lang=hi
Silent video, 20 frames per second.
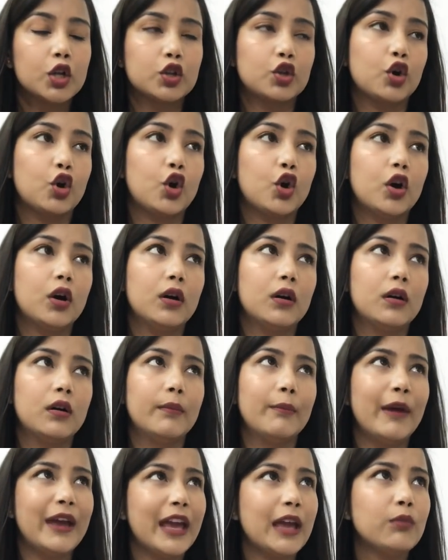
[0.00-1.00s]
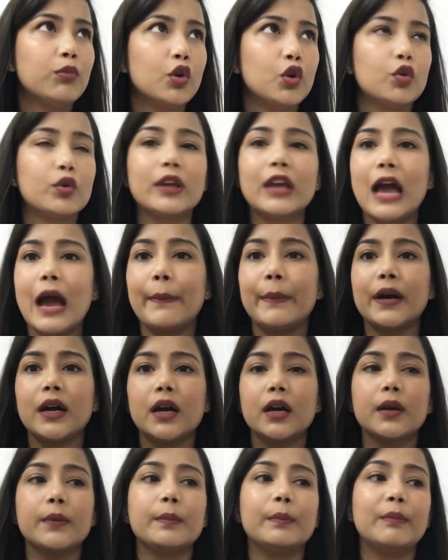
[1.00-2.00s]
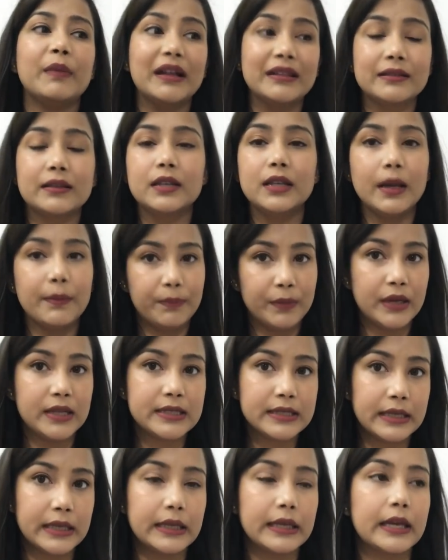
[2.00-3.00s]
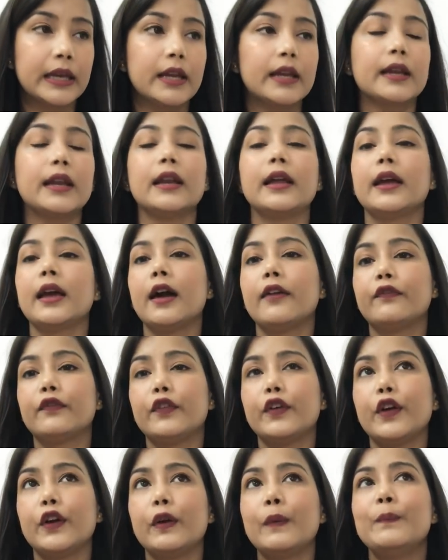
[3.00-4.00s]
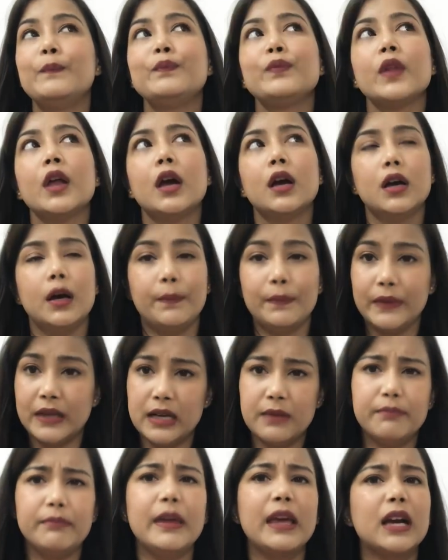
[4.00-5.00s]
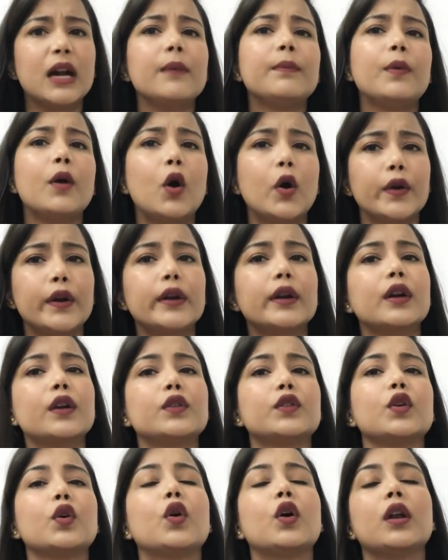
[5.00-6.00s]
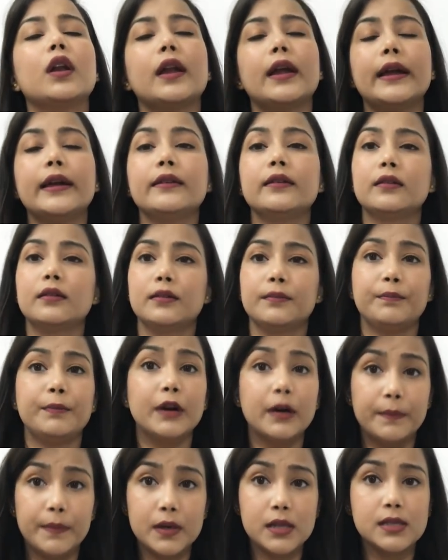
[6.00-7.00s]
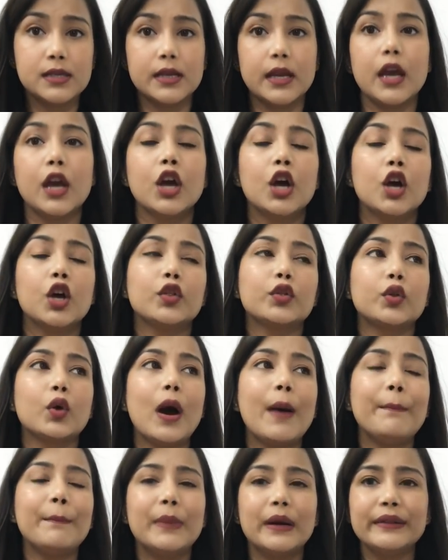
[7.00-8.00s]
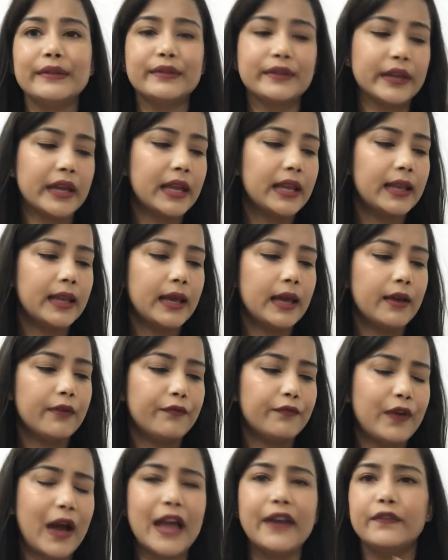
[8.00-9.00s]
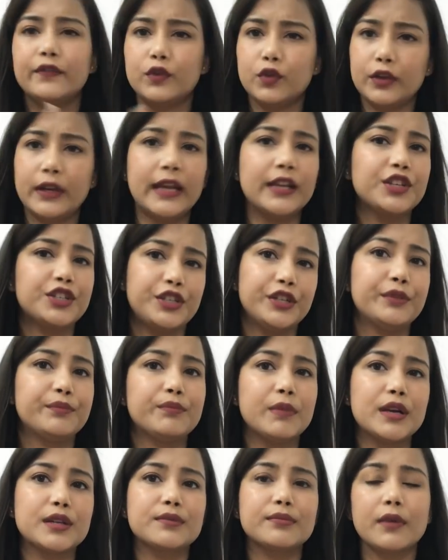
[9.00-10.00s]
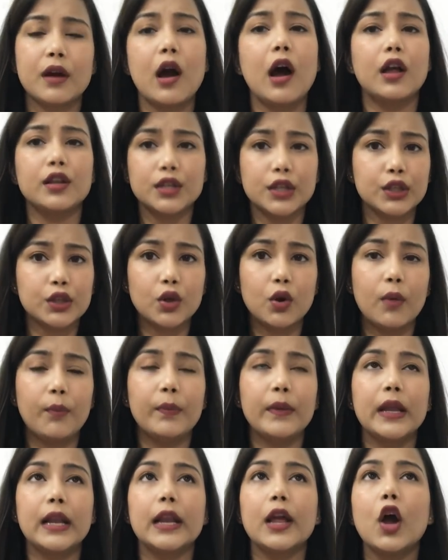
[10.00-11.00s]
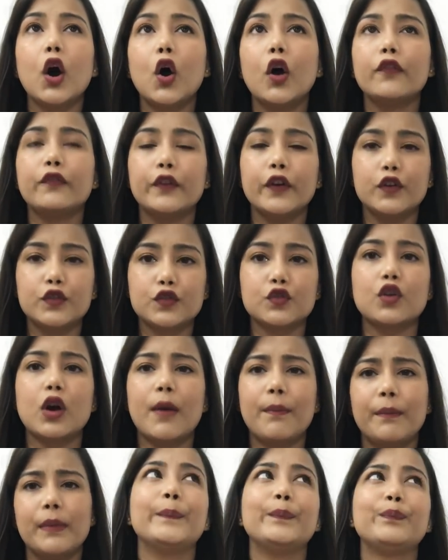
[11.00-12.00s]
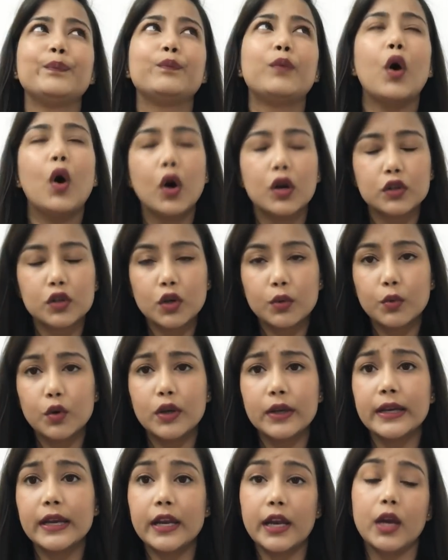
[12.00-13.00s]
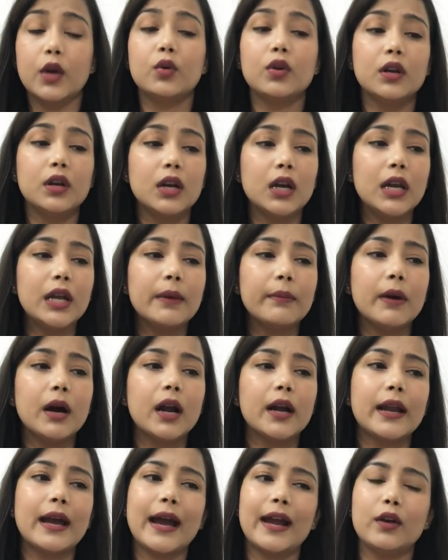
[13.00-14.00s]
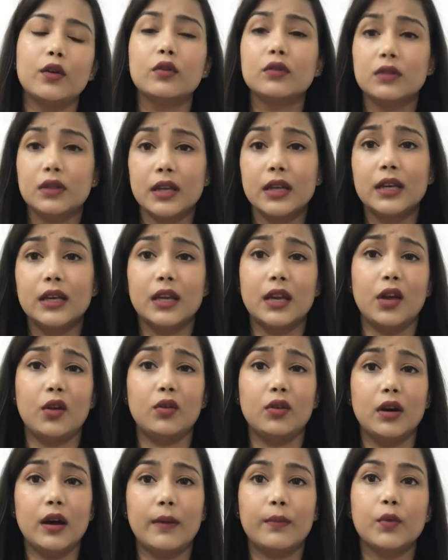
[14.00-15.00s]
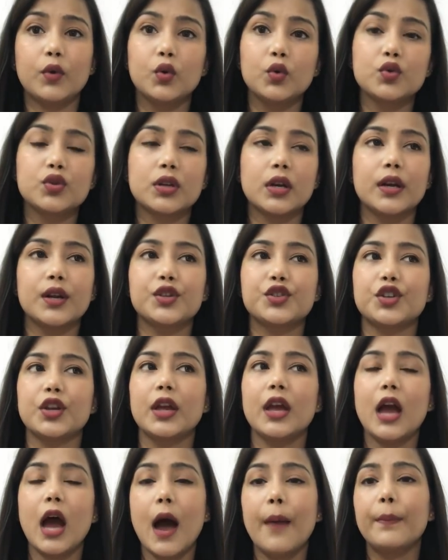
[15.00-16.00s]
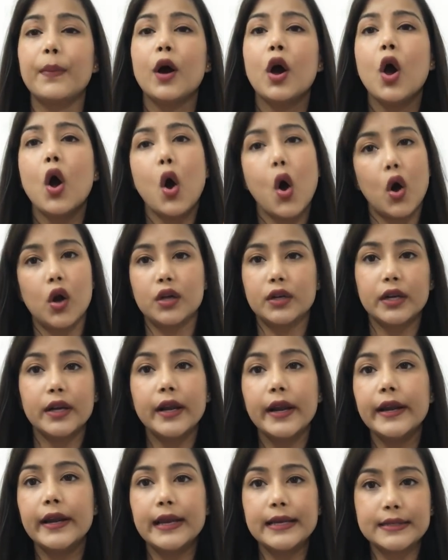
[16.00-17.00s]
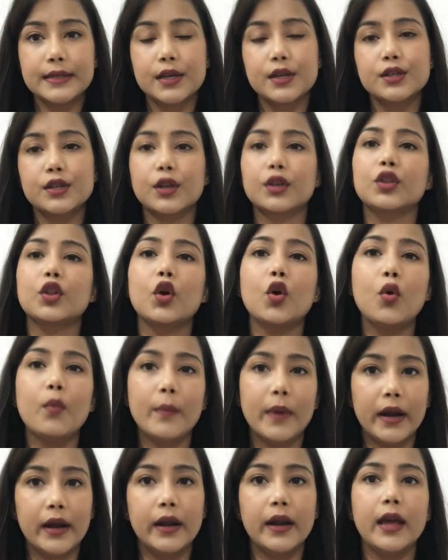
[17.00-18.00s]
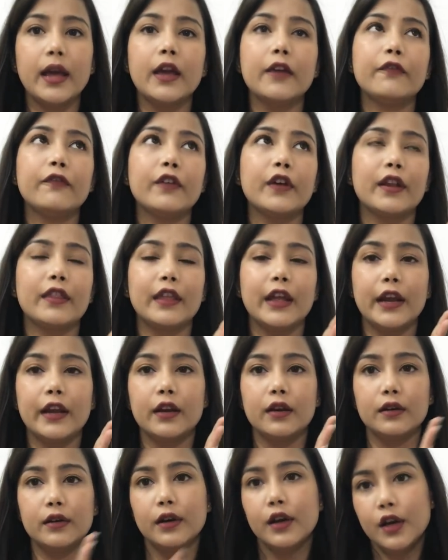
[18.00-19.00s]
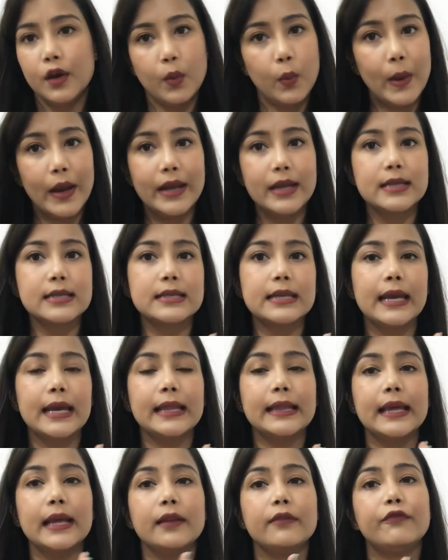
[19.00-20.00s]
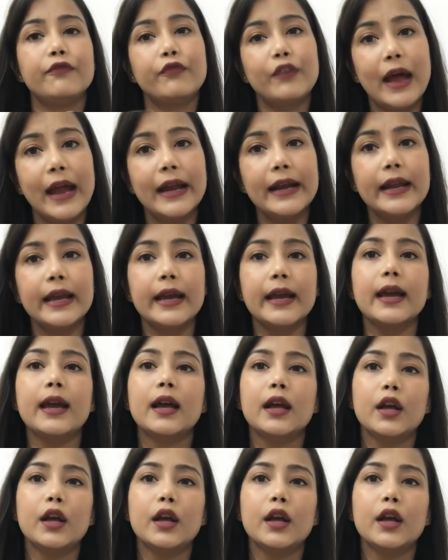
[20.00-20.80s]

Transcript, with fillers: तो मैं यही बोलूँगी आप अगर मंथली अपने स्किन केयर के लिए या फिर अपना मेकअप ऑर्डर करते हो ऑनलाइन पर्पल से तो आप मंथ के लिए फाइव टू टेन शीट मास्क मंगा सकते हो अपने लिए और फिर उसको आप बहुत लोग बोलेंगे रेगुलरली बट आई डोंट थिंक कि रेगुलर आपको यूज़ करना चाहिए आप ऑल्टरनेट डेज कर सकते हो मंडे फिर देन वेनसडे देन फ्राइडे